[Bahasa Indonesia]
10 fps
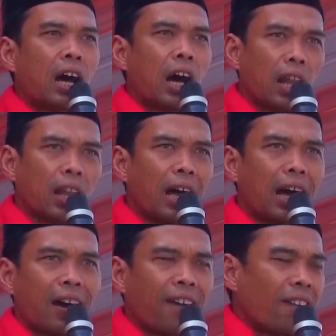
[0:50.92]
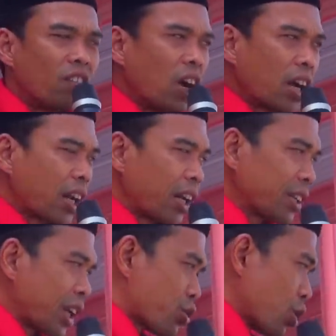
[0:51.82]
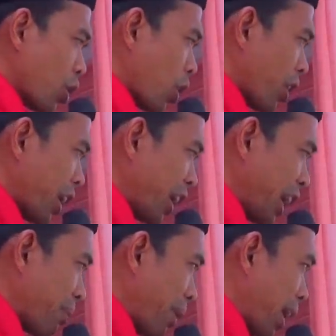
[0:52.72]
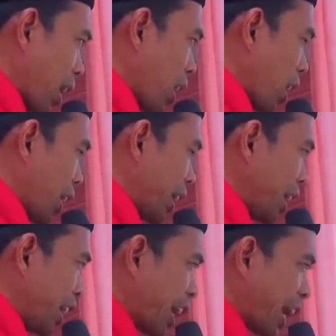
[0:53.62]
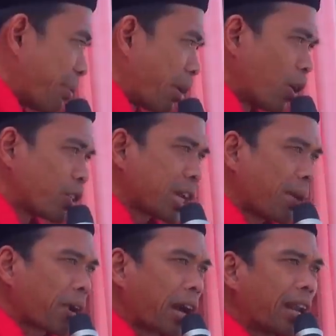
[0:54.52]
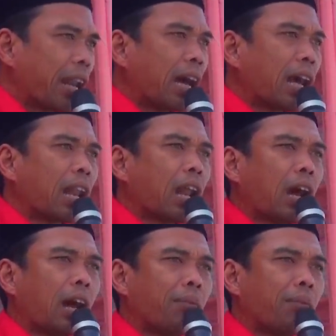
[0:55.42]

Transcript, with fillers: Allah? Maka kita syukuri nikmat Allah ini dengan mengucapkan ya